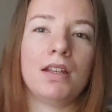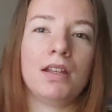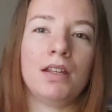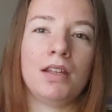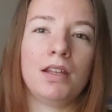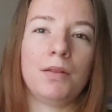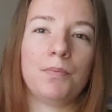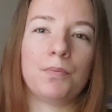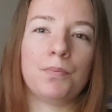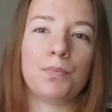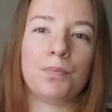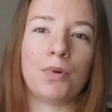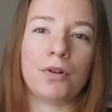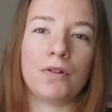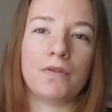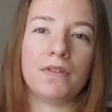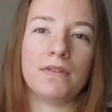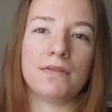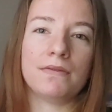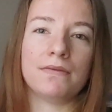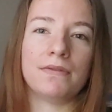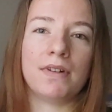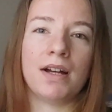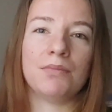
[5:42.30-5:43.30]
i
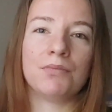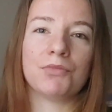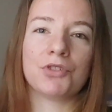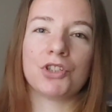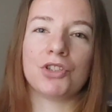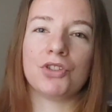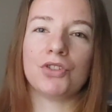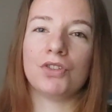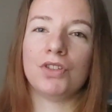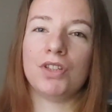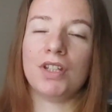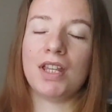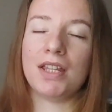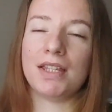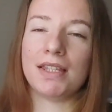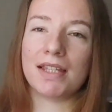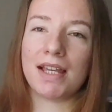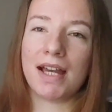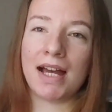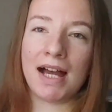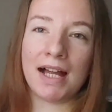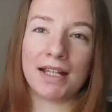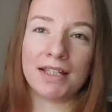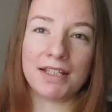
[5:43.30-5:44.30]
powiem Wam, że to nie
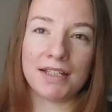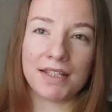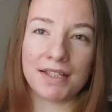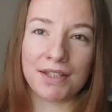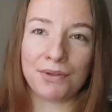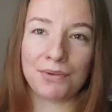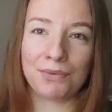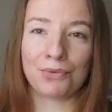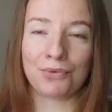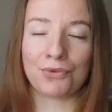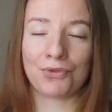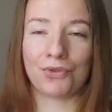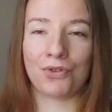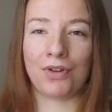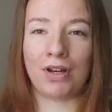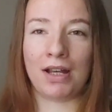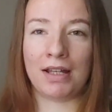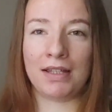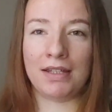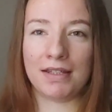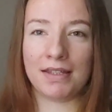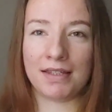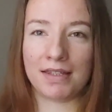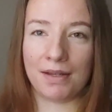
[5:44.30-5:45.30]
jest ani za dużo,
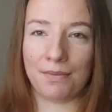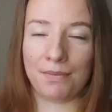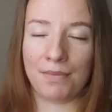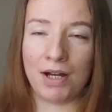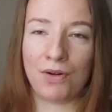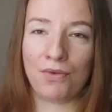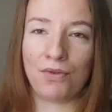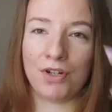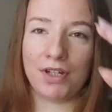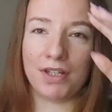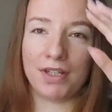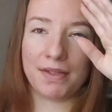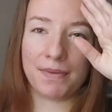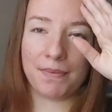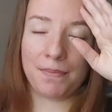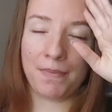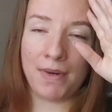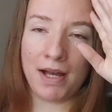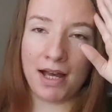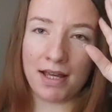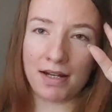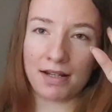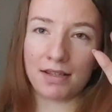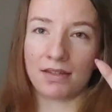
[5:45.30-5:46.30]
ani za mało. Jest
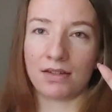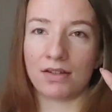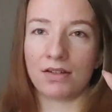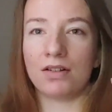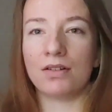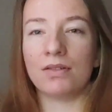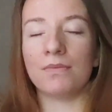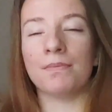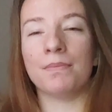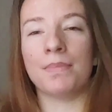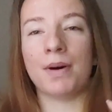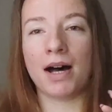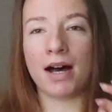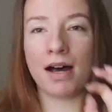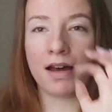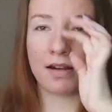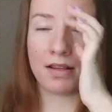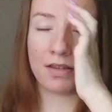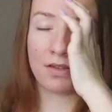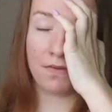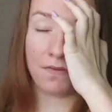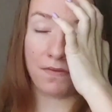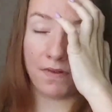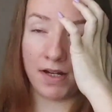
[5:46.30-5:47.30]
bardzo,
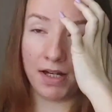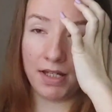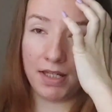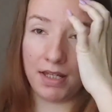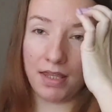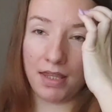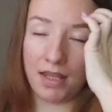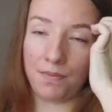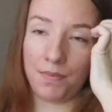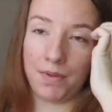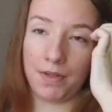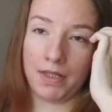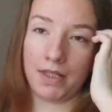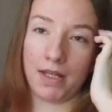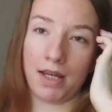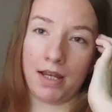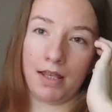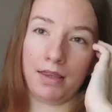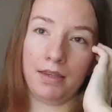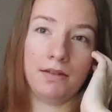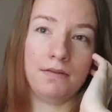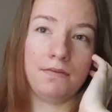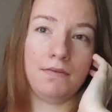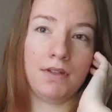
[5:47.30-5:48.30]
bardzo fajnie
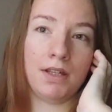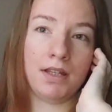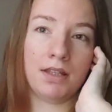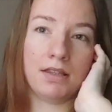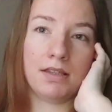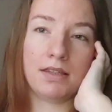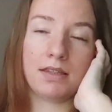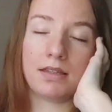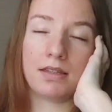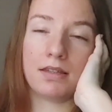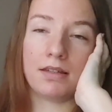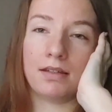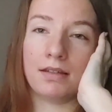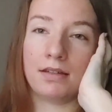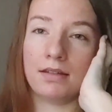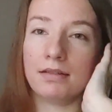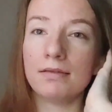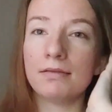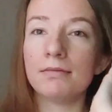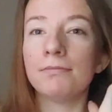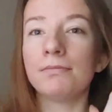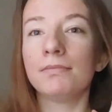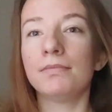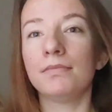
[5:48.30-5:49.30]
napisany, więc
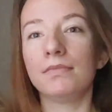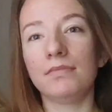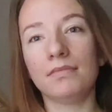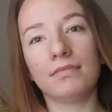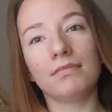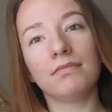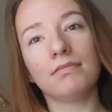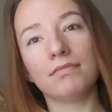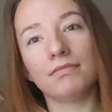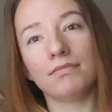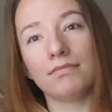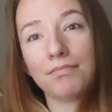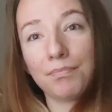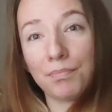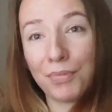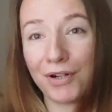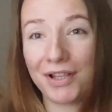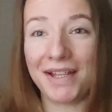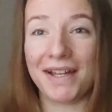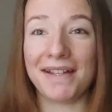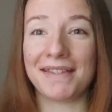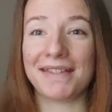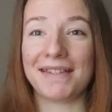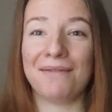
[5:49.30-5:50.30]
y,
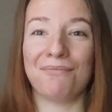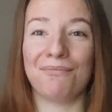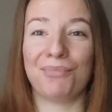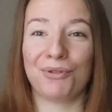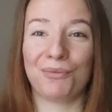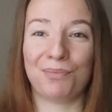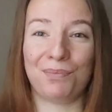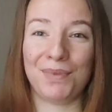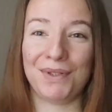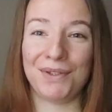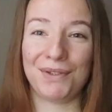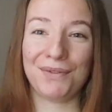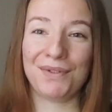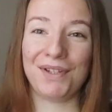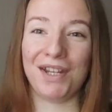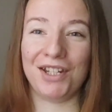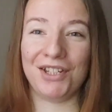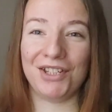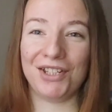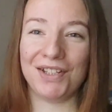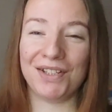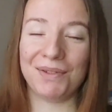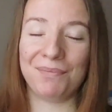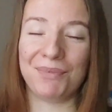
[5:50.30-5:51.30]
polecam,
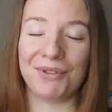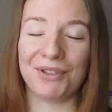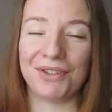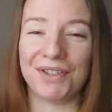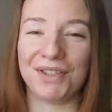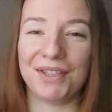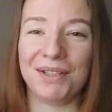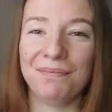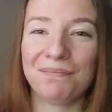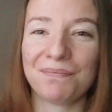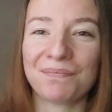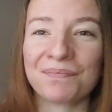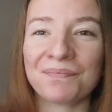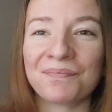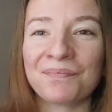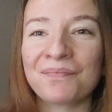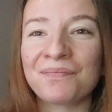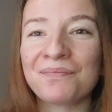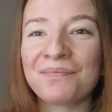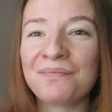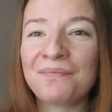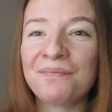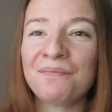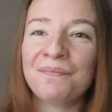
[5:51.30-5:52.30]
podpisuję się pod tym
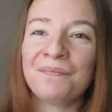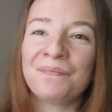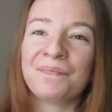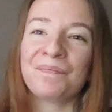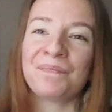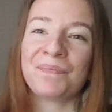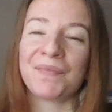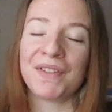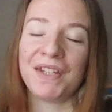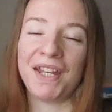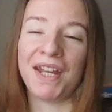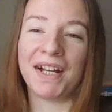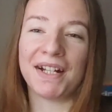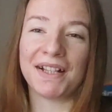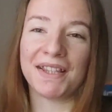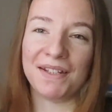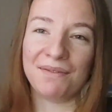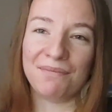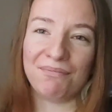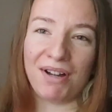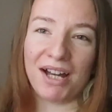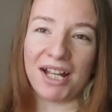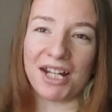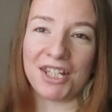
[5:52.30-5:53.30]
jak
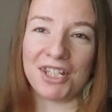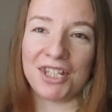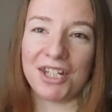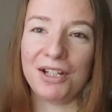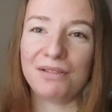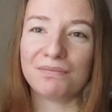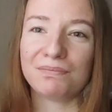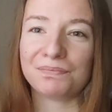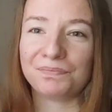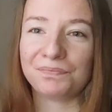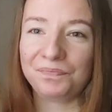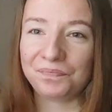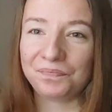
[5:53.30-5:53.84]
najbardziej.